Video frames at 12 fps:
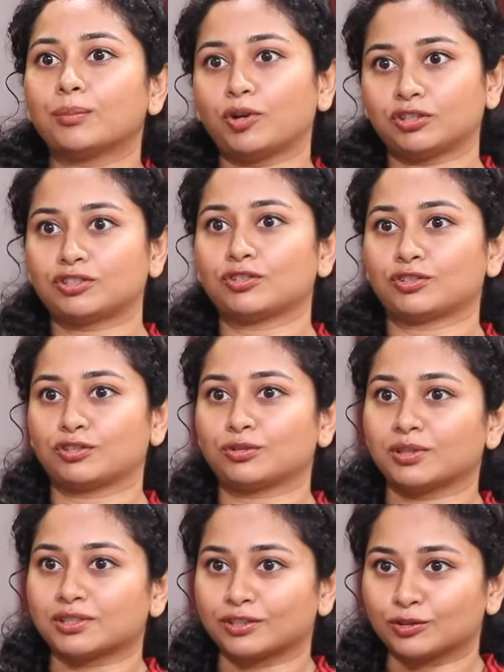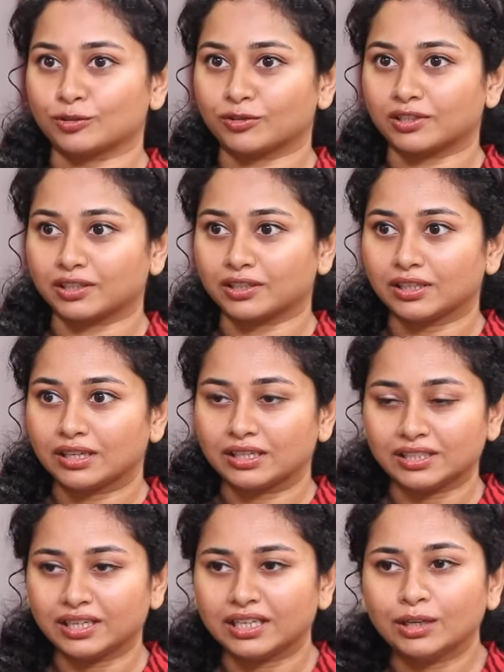పాజిటివ్ సిచ్యువేషన్స్ hmm. ఉంటాయి
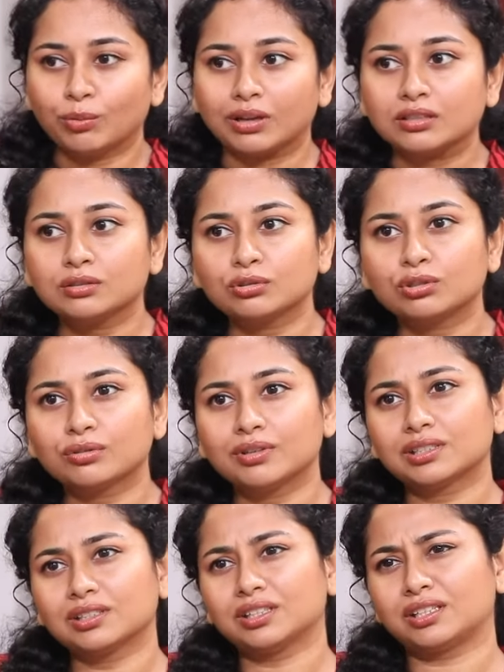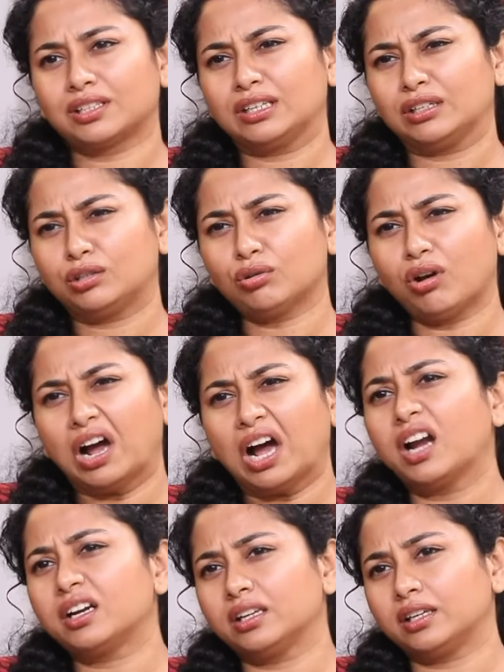ఇస్ దర్ ఎనీ వన్ సిచ్యువేషన్ దట్ హిట్ యూ
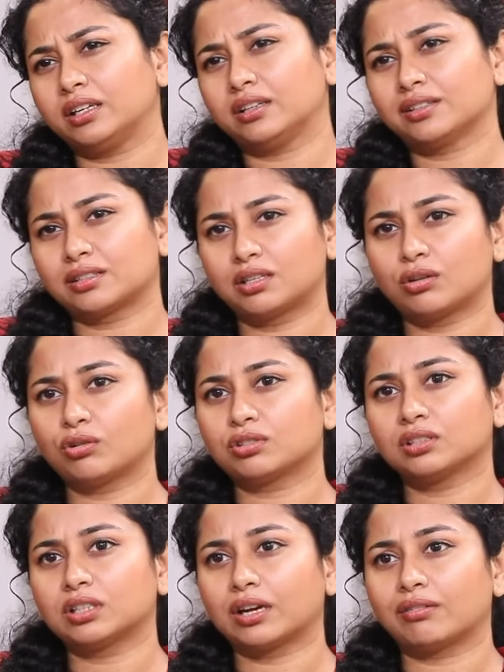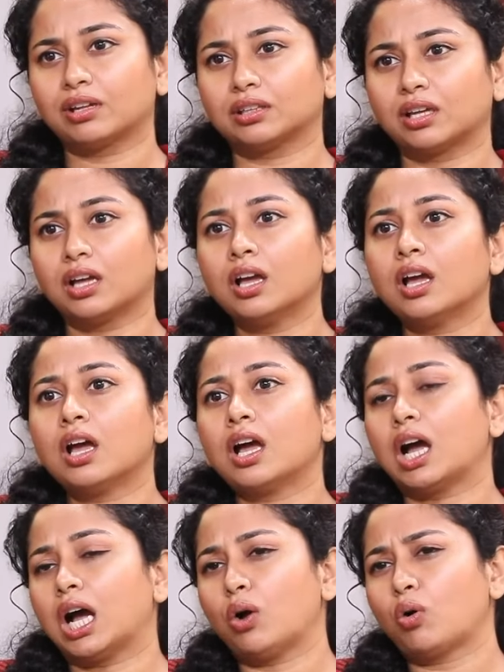హార్డ్ ఇండస్ట్రీకి వచ్చిన తర్వాత ఆ
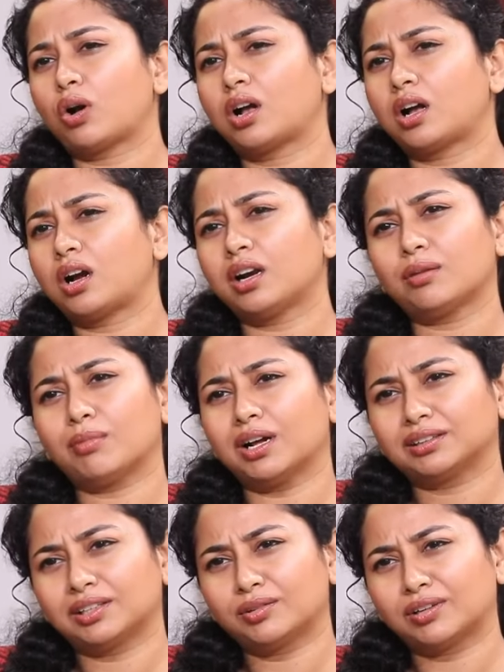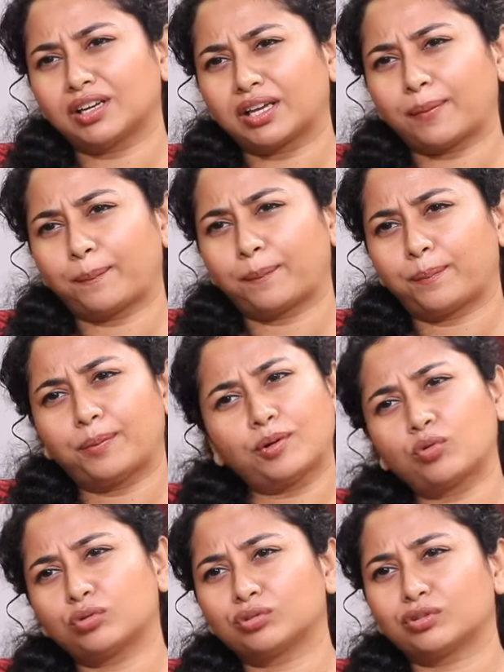hmm. ఒక్కటి మాత్రం నాకు ఎప్పుడూ
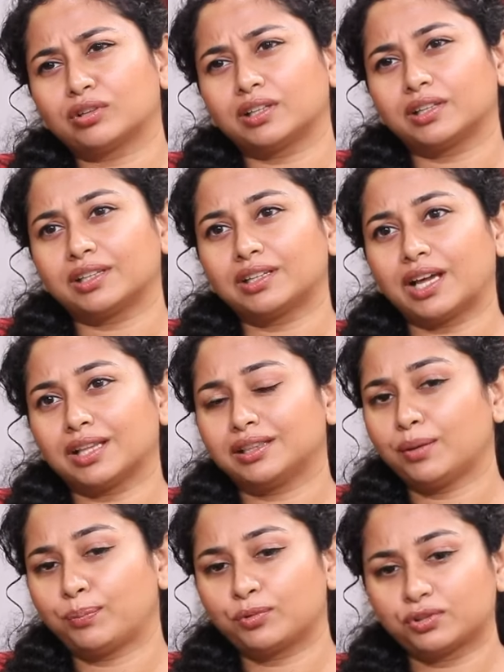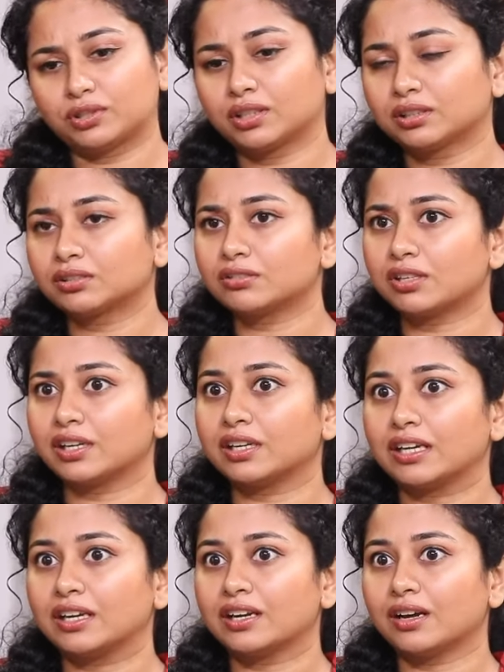గుర్తుంటుంది అదే పుష్ చేస్తుంది
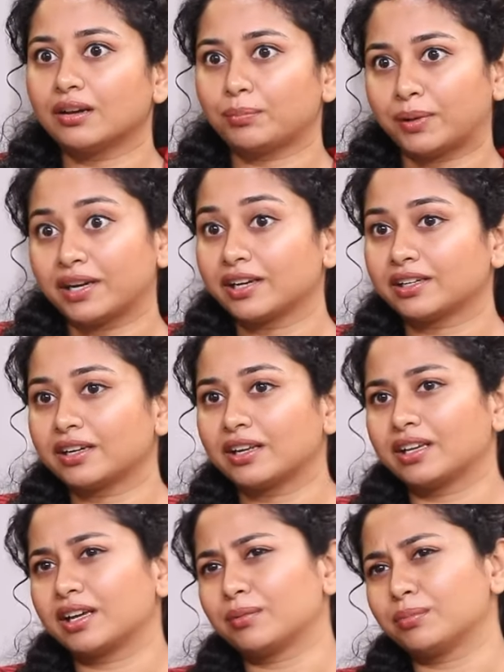నన్ను ఇంకా పరిగెట్టడానికి